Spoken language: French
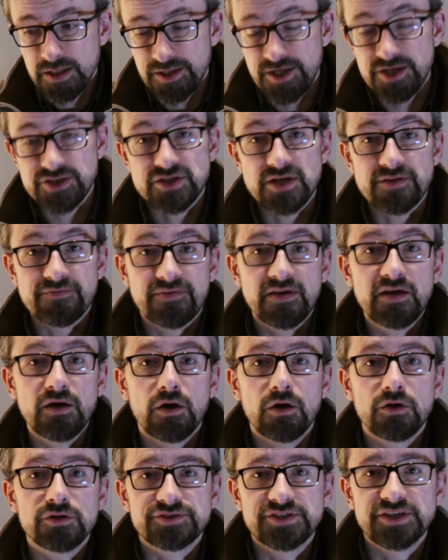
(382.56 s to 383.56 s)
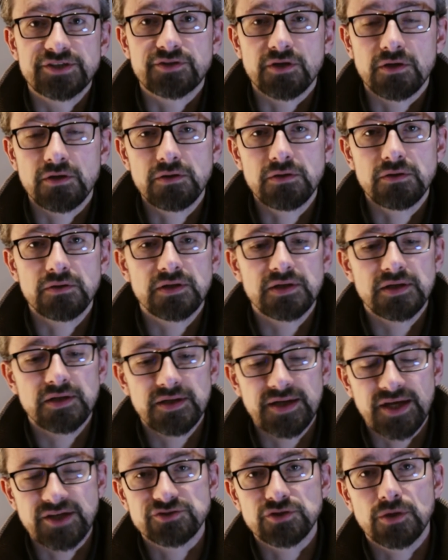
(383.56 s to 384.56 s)
Et je l'ai fait en citant
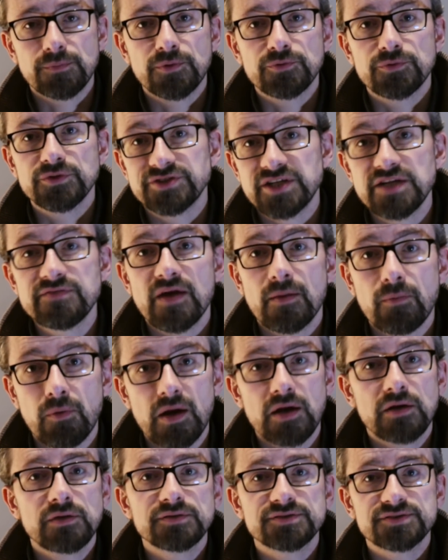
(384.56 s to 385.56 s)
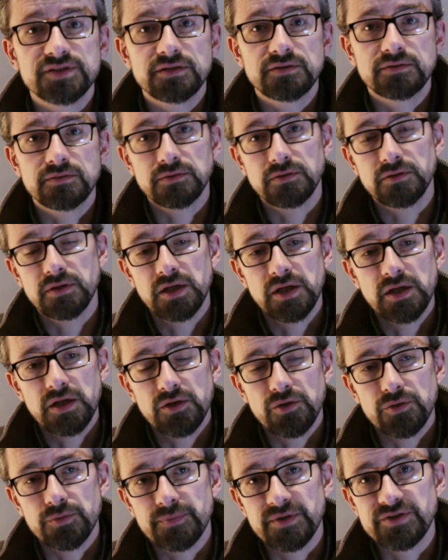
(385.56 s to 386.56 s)
l'exemple de Sylvia Brown, cette euh,
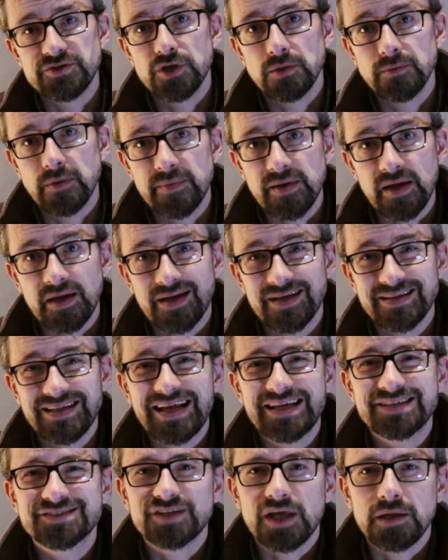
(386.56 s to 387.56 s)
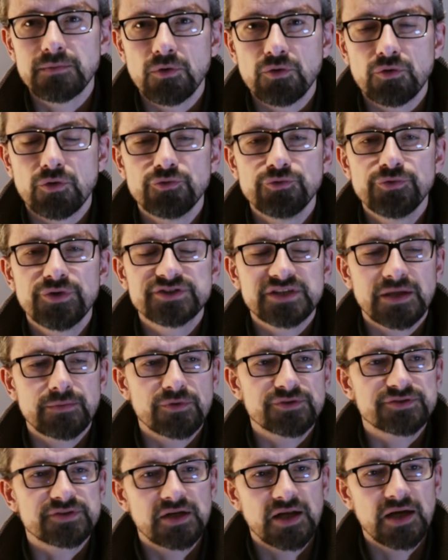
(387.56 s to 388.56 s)
médium américaine extrêmement connue,
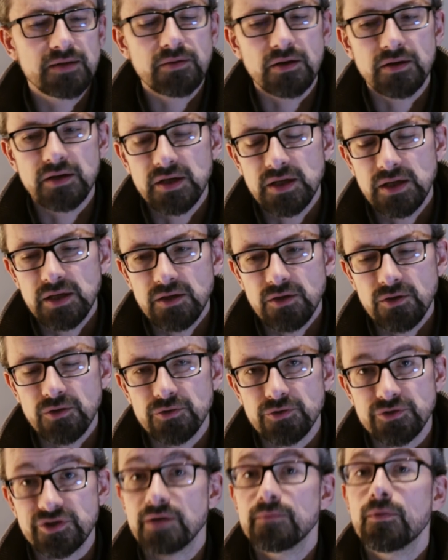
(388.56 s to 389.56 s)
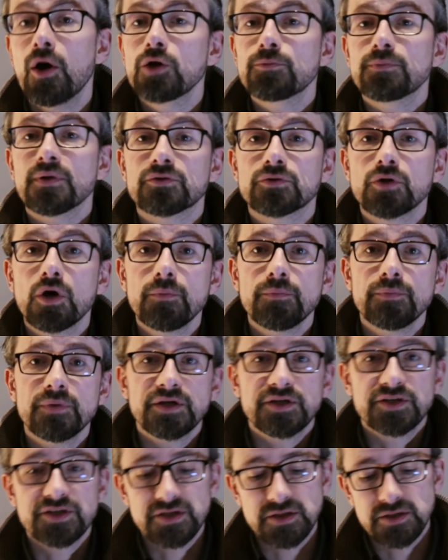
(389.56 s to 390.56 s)
extrêmement célèbre, euh, qui est morte maintenant,
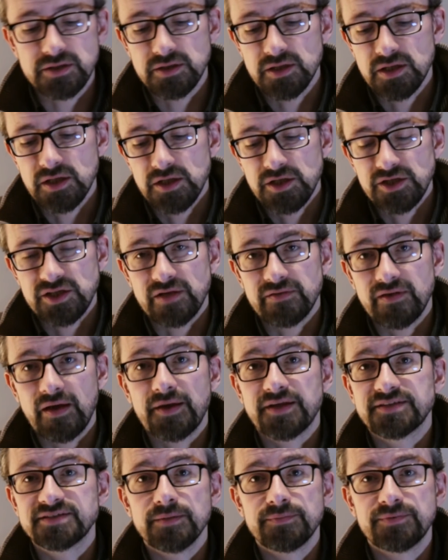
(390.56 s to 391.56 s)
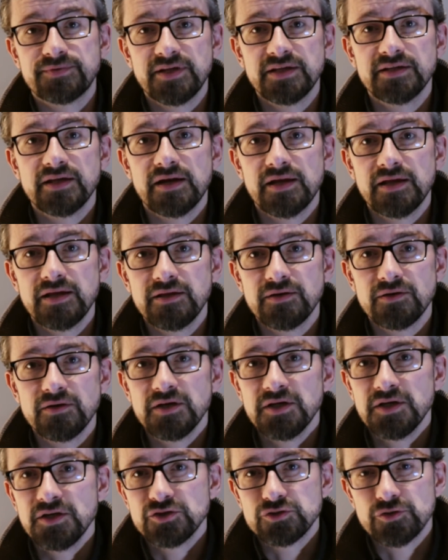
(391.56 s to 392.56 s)
mais qui, avait accepté d'aller euh,
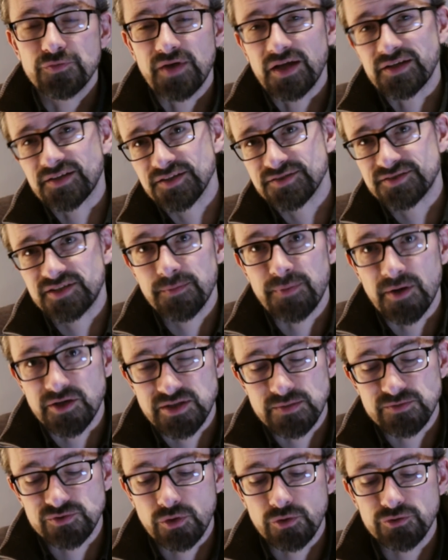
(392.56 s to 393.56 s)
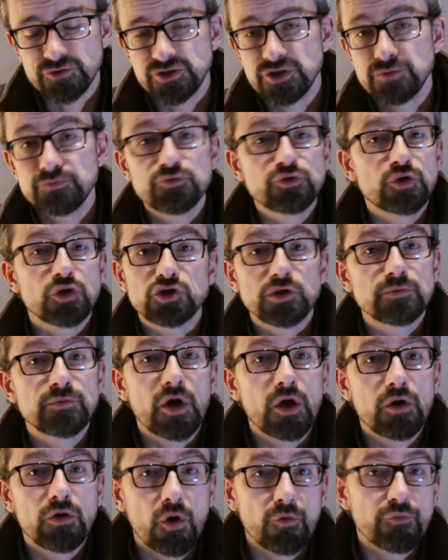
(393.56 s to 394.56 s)
se faire tester par James Randi, puis que jamais,
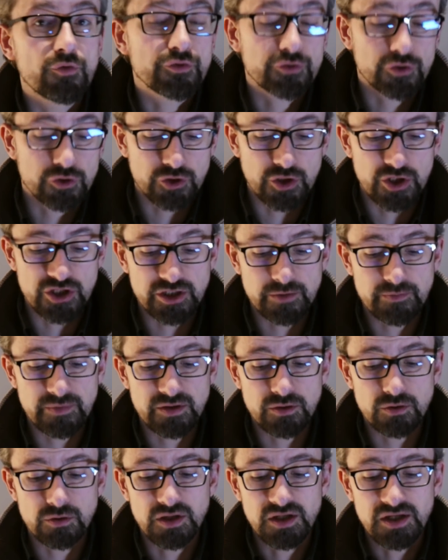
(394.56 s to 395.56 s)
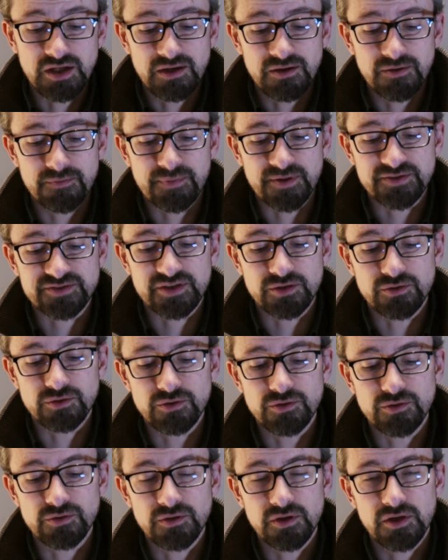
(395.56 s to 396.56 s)
en euh, fait, qui n'a jamais passé
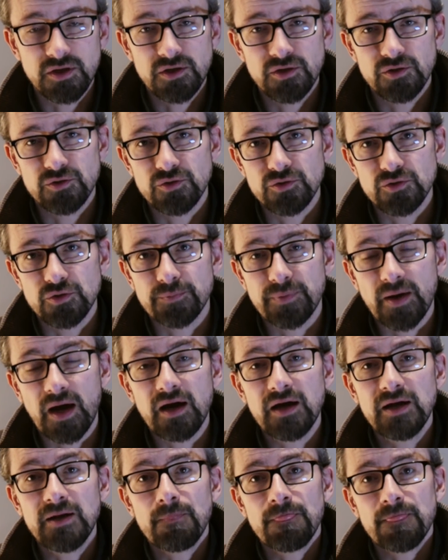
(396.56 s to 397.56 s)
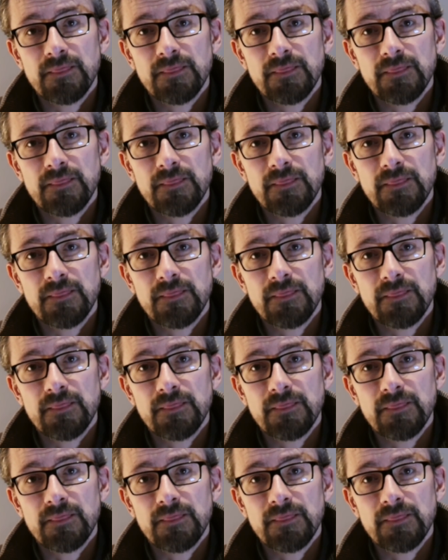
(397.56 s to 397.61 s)
le, pas.